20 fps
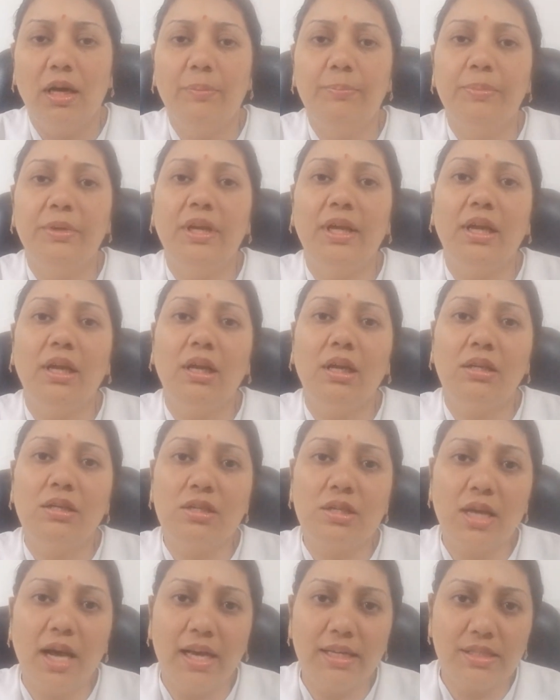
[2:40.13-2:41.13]
अपने
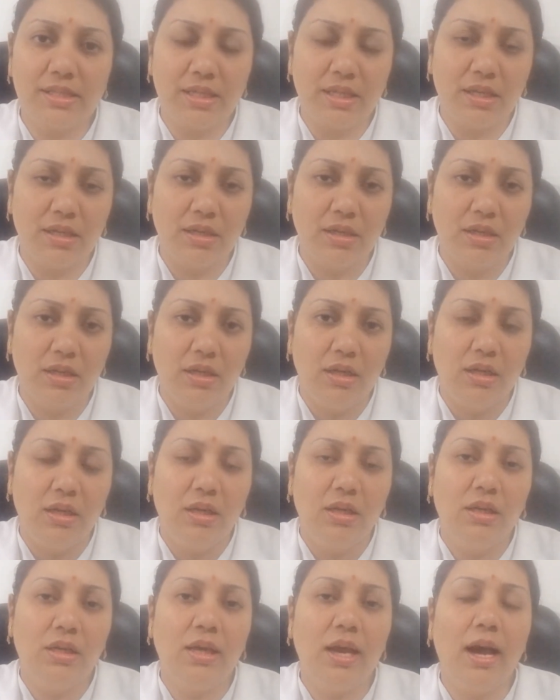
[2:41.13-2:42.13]
इच्छा से
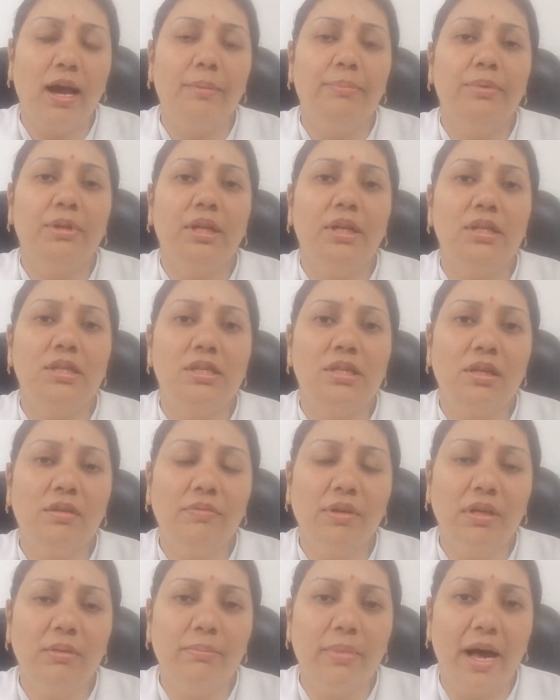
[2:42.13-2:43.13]
या अपने
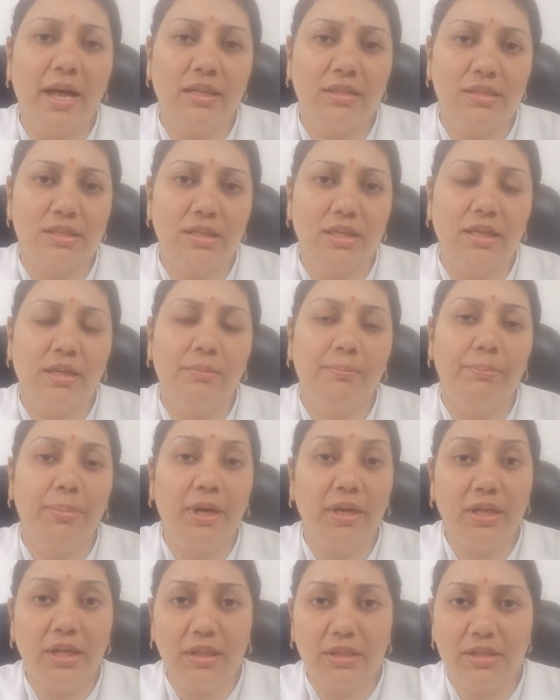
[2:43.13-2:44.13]
जीवन मार्ग से
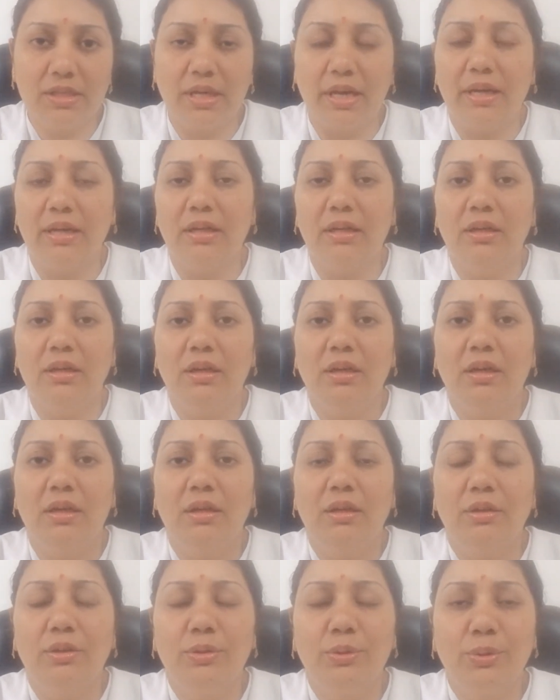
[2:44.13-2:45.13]
भटक जाए
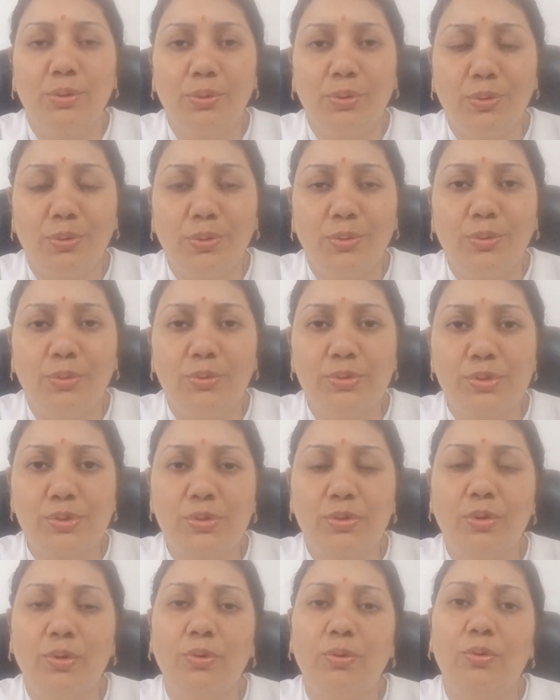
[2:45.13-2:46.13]
तो
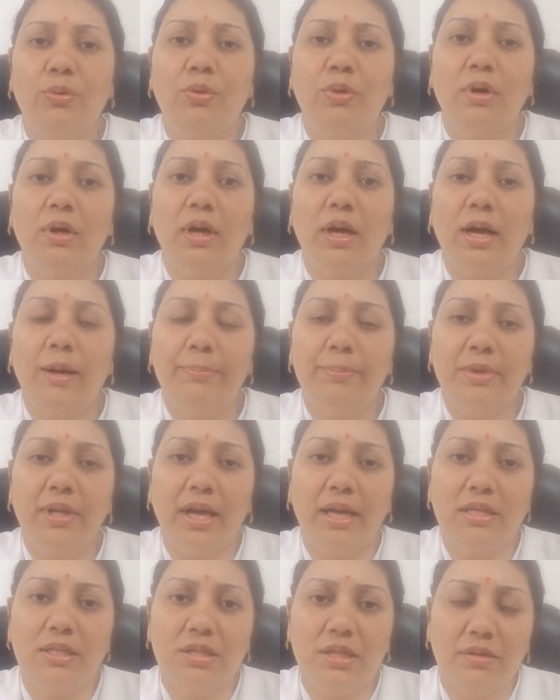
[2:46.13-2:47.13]
उसको
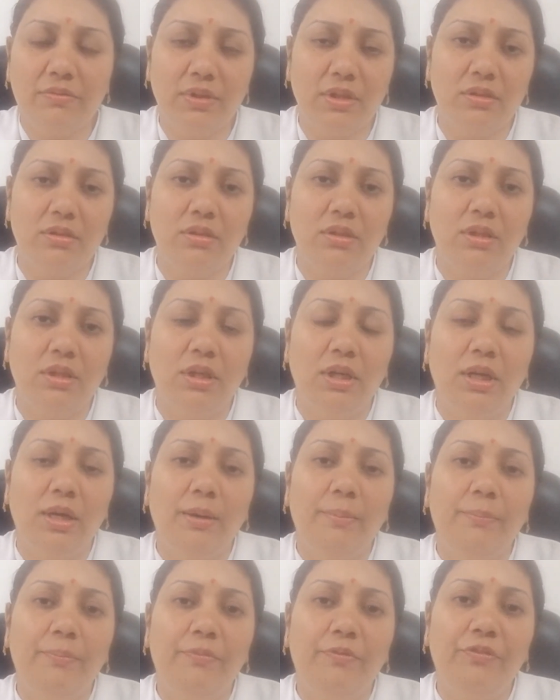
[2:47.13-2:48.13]
अपना जीवन
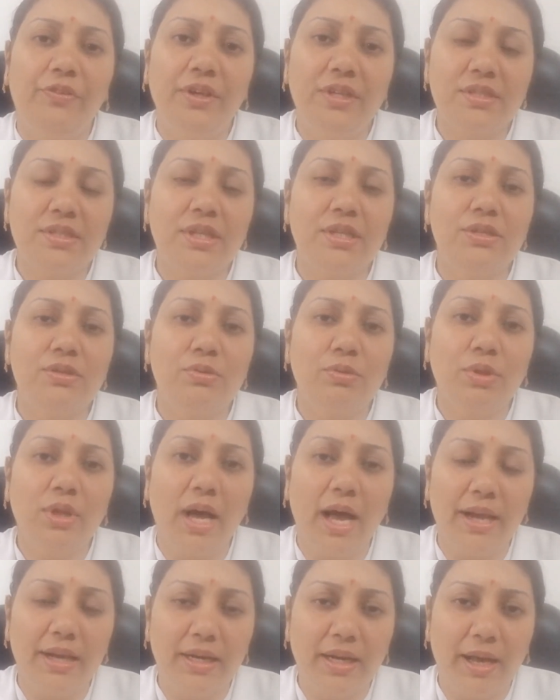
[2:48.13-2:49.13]
फिर से
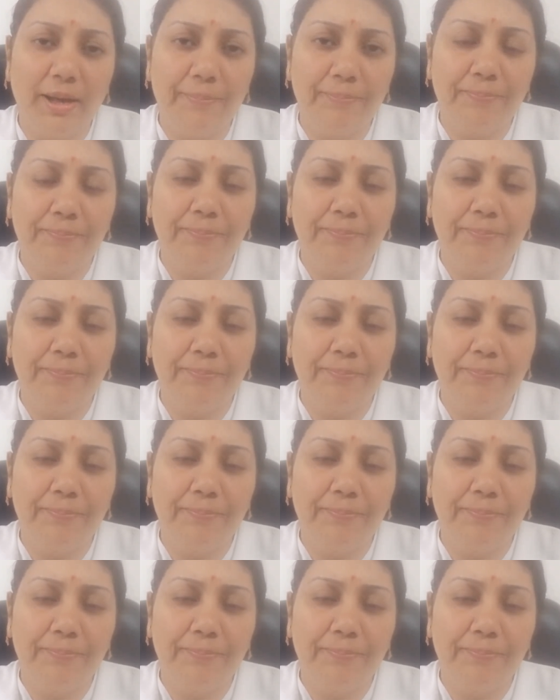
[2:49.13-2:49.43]
सुधारना